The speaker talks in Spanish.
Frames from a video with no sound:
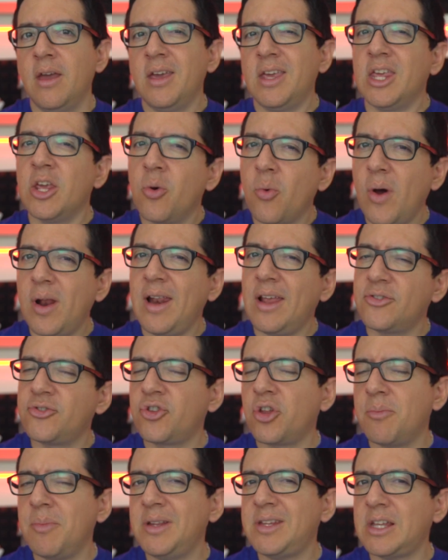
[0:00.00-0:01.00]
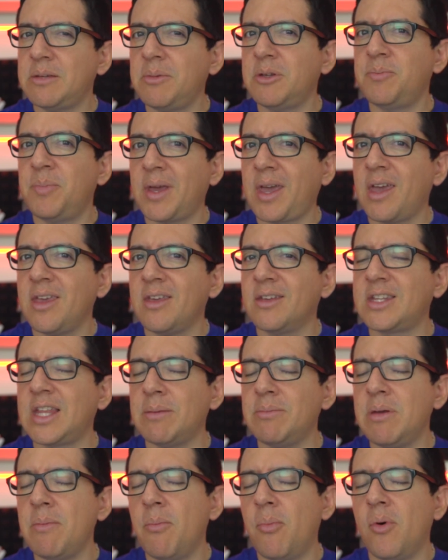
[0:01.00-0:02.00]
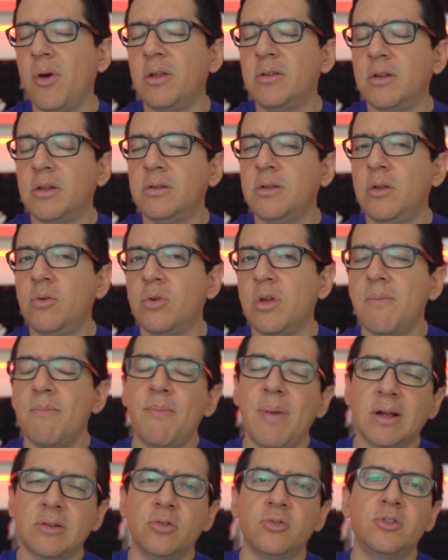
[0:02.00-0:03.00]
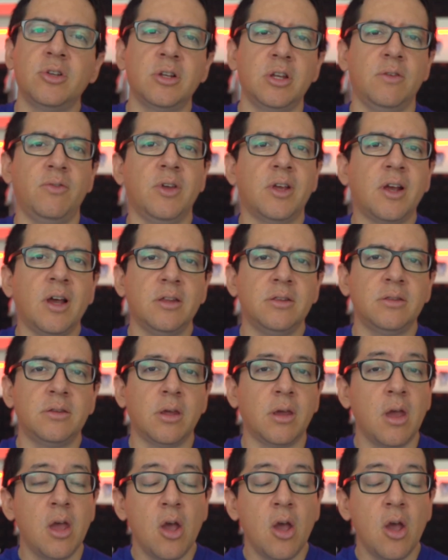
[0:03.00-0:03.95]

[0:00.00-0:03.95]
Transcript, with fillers: Igual las tormentas más pequeñas también pueden tener un impacto significante.